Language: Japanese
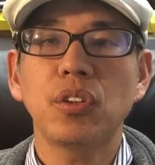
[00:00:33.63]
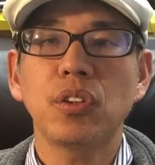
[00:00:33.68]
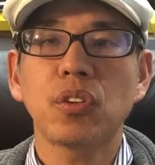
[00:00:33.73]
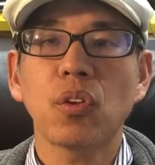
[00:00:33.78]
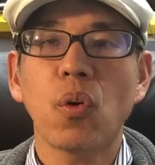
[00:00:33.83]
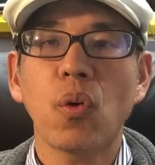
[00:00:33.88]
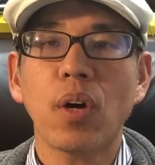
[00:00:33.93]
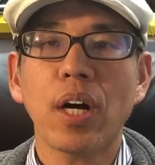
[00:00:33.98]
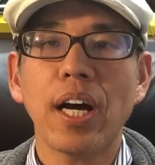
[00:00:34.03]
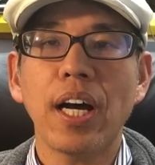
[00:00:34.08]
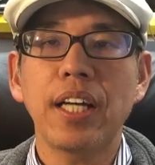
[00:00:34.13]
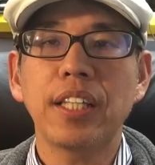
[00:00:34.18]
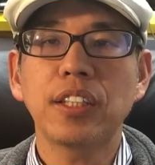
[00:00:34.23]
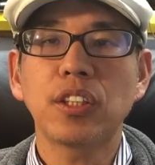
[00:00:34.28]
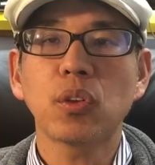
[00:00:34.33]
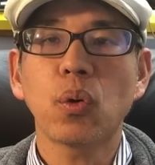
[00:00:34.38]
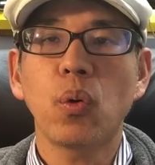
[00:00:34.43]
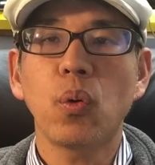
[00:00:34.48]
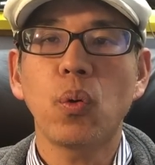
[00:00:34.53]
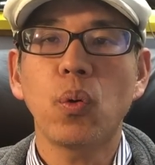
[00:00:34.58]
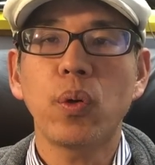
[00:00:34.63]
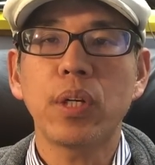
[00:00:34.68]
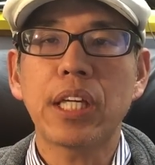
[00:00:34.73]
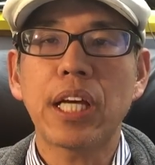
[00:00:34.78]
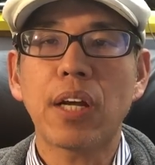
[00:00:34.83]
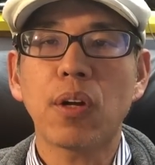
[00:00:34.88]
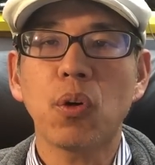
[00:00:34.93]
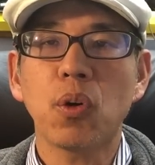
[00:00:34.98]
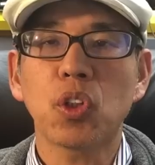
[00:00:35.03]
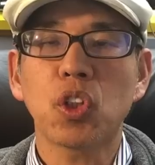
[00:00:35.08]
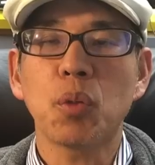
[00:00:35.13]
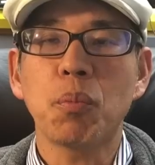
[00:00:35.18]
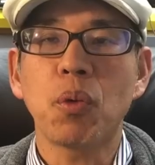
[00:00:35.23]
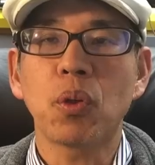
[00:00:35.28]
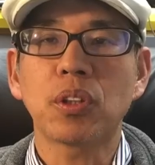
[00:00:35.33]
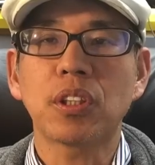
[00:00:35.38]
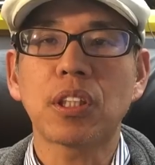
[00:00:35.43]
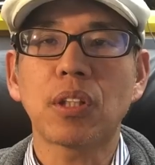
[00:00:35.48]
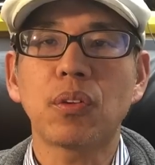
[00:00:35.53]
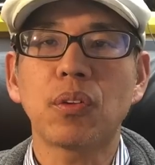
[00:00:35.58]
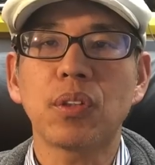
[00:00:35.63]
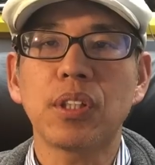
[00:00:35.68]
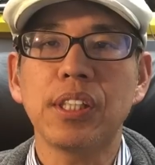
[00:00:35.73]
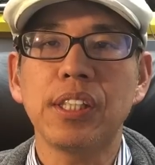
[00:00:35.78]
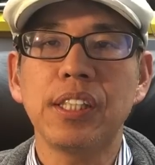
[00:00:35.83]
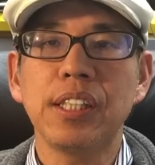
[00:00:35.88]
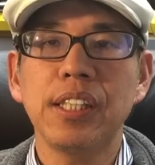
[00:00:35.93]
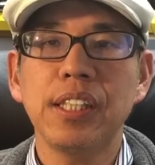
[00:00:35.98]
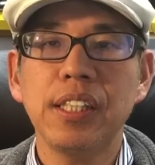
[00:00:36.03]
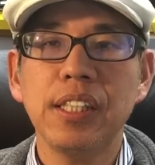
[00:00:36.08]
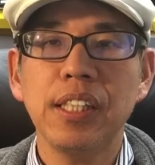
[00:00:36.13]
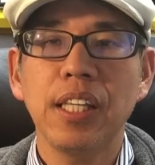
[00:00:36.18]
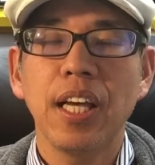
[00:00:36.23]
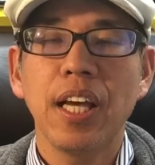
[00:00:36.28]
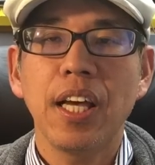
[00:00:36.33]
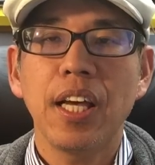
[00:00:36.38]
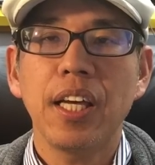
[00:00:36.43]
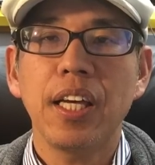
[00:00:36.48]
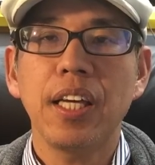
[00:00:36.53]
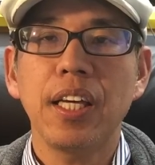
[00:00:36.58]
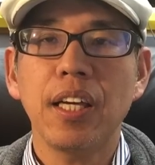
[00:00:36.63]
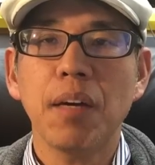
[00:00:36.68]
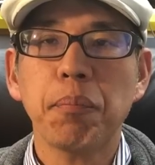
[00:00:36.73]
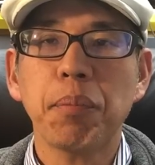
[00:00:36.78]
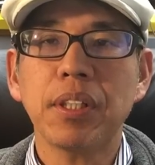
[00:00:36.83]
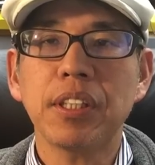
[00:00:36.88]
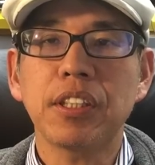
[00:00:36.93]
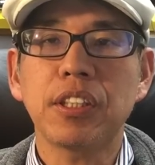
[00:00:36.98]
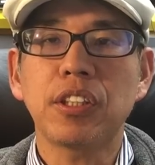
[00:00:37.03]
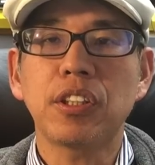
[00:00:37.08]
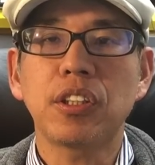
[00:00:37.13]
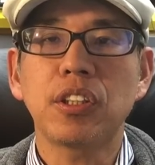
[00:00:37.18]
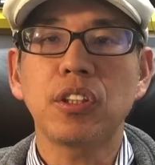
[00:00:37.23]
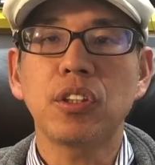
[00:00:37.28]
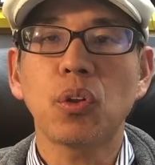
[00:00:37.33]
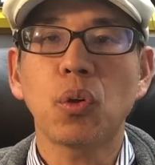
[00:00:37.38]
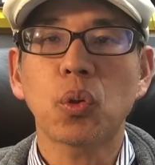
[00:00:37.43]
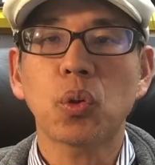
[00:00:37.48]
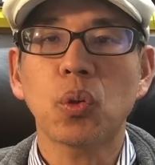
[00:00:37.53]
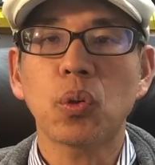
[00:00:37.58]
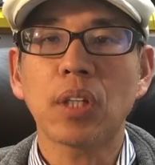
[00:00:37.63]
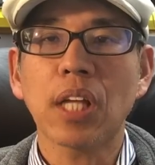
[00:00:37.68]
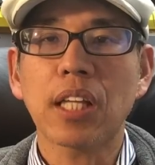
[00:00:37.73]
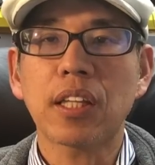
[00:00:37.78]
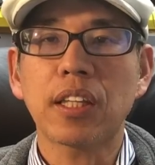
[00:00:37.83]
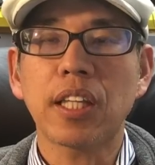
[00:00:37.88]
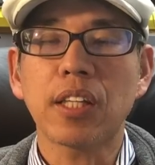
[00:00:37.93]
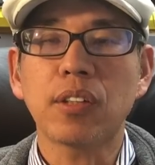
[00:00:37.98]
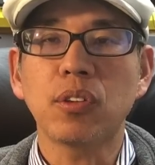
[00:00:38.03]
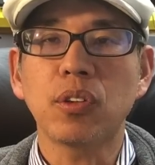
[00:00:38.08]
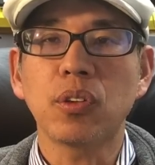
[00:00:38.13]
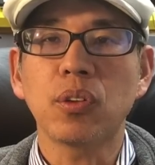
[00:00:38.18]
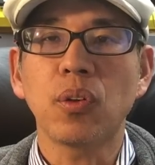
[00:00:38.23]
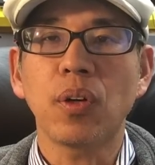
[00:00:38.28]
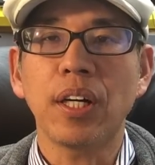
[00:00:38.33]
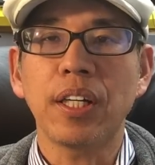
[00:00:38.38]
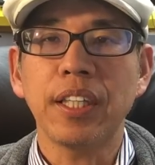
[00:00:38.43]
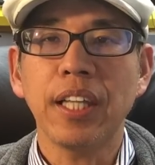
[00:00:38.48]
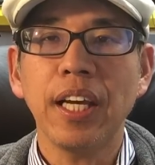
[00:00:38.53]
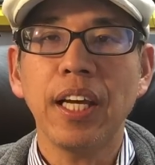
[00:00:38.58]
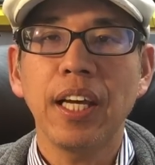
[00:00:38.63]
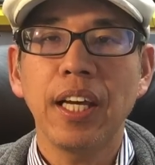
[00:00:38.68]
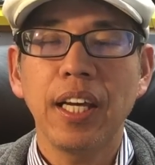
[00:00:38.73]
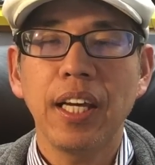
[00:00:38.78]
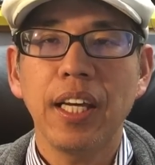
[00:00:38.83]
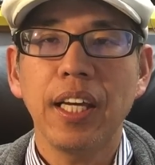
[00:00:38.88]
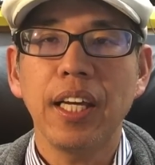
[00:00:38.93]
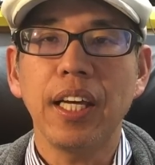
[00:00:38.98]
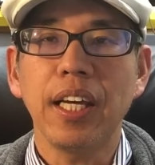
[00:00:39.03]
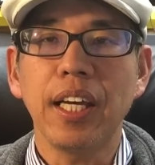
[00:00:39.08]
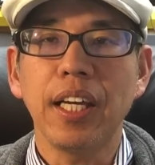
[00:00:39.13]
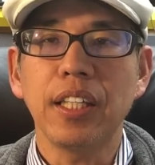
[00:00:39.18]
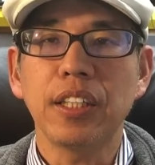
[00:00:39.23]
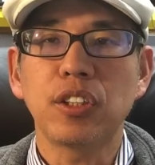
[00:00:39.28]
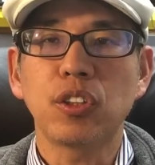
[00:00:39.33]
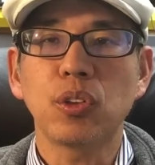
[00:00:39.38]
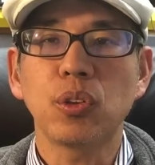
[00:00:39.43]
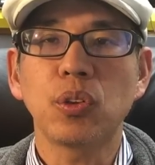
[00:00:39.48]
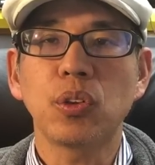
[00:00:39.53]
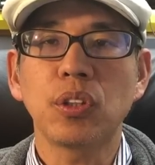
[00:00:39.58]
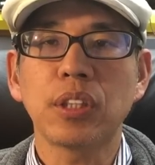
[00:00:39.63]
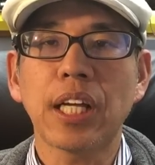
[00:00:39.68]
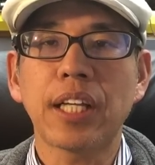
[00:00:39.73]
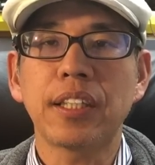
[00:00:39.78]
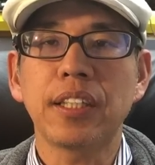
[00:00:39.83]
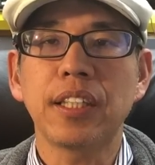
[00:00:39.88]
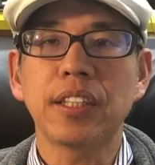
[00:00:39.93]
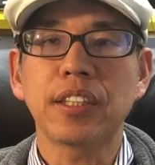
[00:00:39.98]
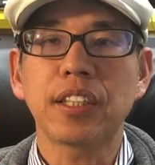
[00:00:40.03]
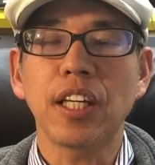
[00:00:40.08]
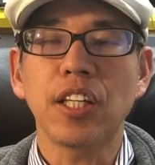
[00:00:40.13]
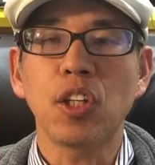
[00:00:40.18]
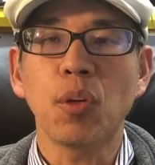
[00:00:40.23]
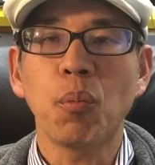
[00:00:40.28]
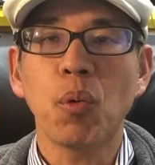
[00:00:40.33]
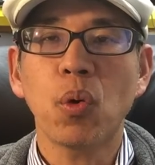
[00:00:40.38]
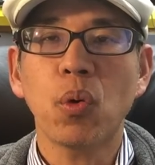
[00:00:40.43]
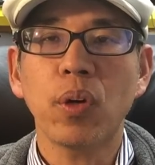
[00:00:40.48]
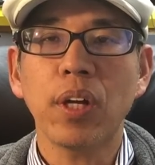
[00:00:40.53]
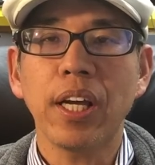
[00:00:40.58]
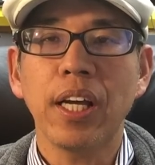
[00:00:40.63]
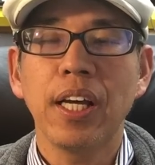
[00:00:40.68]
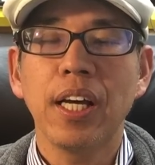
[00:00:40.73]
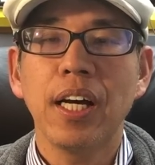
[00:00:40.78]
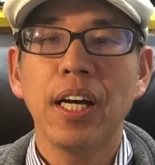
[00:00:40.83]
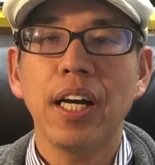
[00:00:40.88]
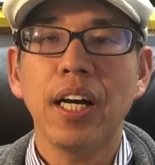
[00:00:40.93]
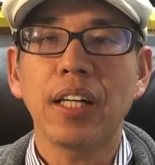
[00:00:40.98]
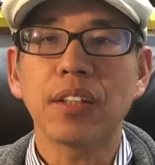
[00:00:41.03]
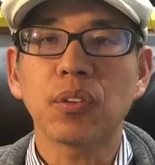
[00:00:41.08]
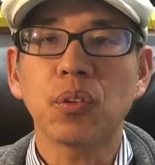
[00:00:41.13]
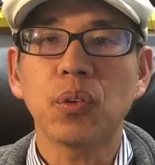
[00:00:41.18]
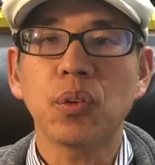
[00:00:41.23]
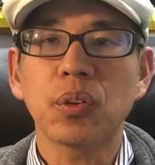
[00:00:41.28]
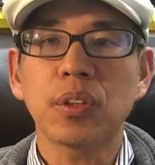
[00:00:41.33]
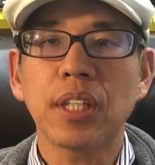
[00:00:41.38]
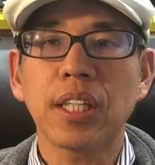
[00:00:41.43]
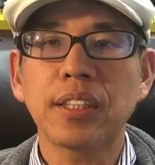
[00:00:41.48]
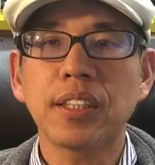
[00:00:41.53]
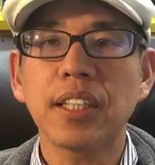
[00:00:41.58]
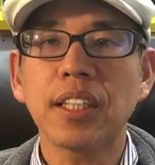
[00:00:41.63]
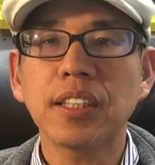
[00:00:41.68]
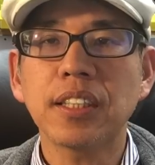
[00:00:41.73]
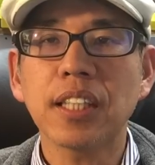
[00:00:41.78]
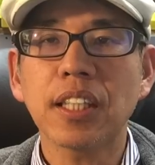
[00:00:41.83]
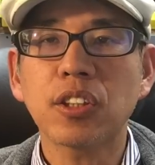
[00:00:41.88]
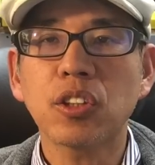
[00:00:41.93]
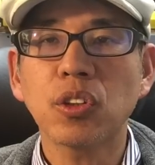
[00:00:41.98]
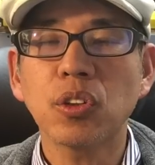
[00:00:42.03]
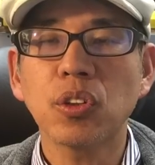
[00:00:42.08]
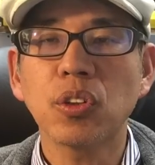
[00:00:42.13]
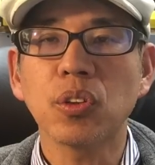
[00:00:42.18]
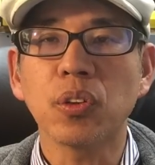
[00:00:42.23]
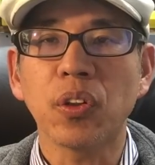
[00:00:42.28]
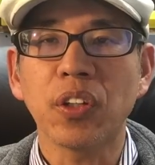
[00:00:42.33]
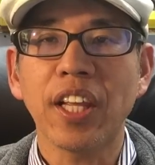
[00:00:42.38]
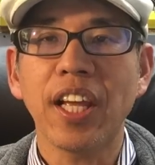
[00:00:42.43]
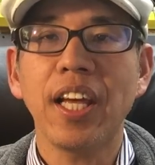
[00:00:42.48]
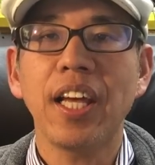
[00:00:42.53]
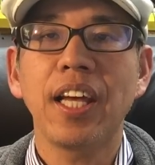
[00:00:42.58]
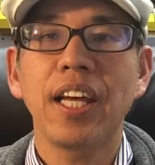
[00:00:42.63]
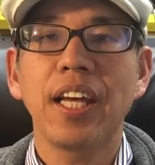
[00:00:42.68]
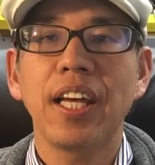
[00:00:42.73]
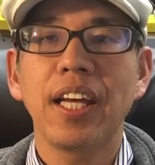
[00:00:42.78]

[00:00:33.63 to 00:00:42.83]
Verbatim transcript: の改造をやろうと思った時に、やっぱり必要となってくるのがね、えツールなんですけれどもこれあの適切なツールをね、